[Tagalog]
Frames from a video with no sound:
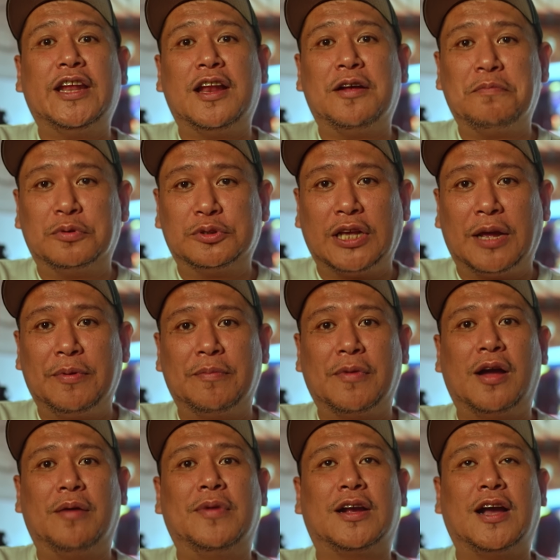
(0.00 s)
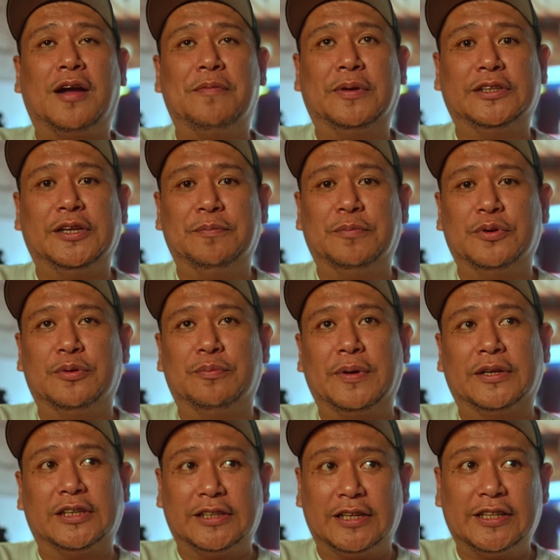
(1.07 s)
na lang po sa amin mga magkakapatid po yung
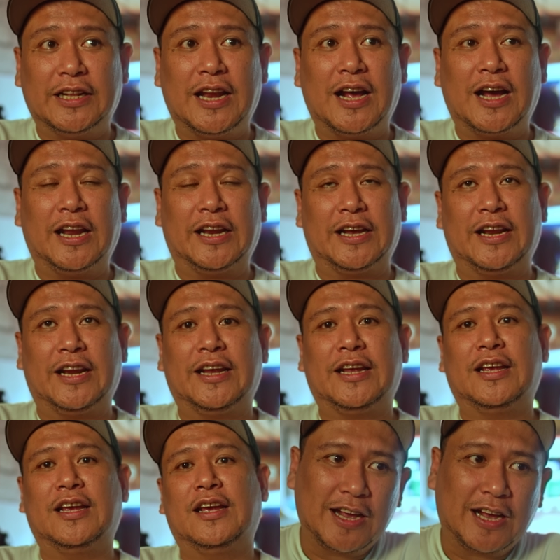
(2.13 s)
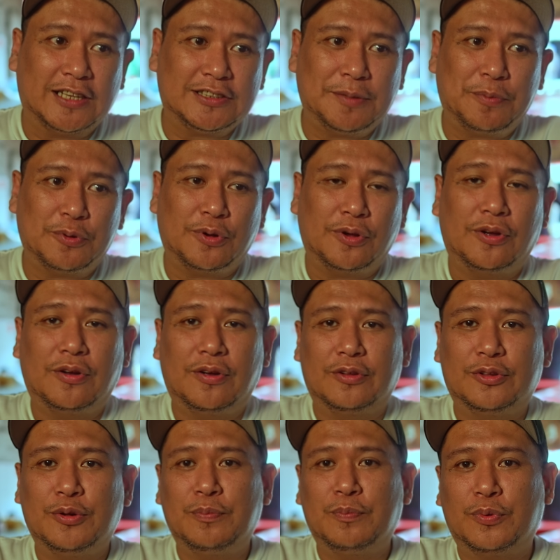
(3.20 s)
pagtitinda ng kare-kare. Kasi po,
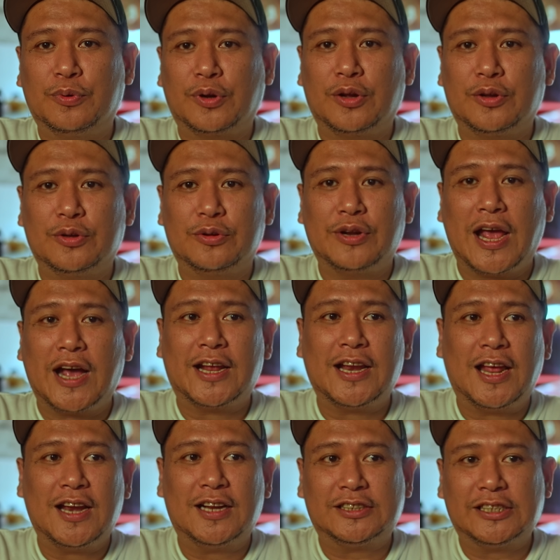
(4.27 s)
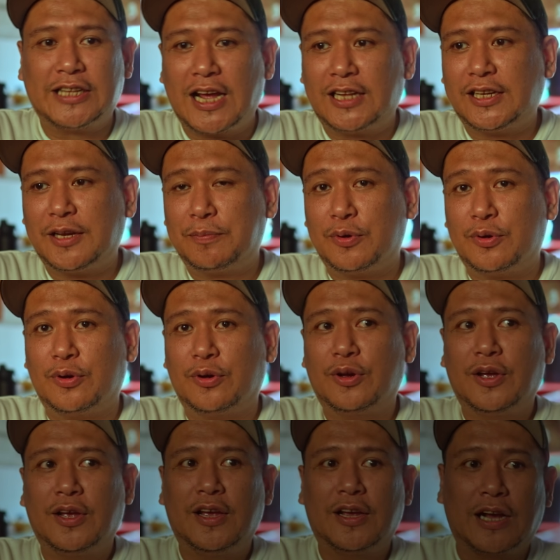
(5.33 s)
doon po raw yung nakilala si tatay po,
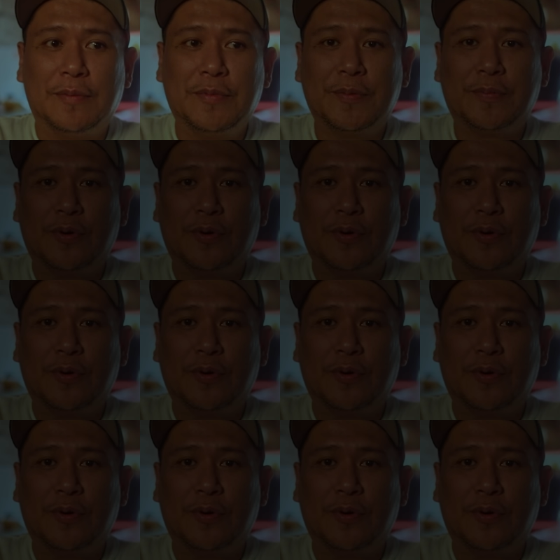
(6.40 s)
kami